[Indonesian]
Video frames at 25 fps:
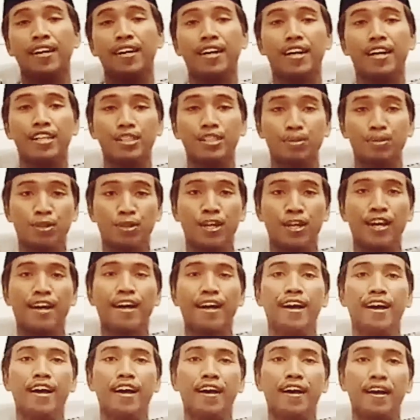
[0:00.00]
nah,
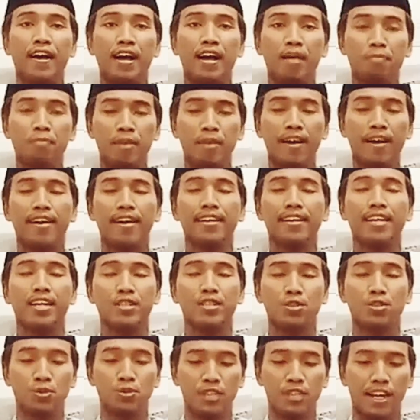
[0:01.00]
semoga apa yang
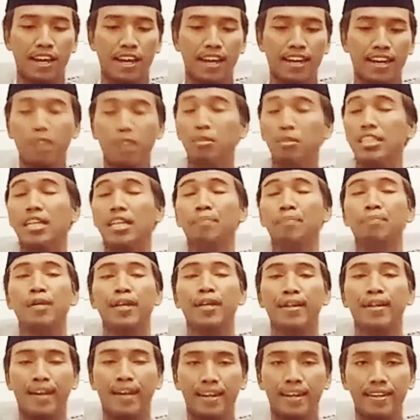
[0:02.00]
sudah kami
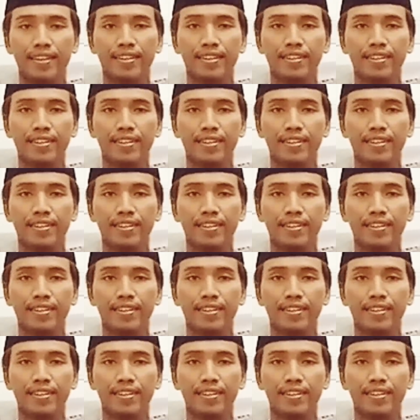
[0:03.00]
tampilkan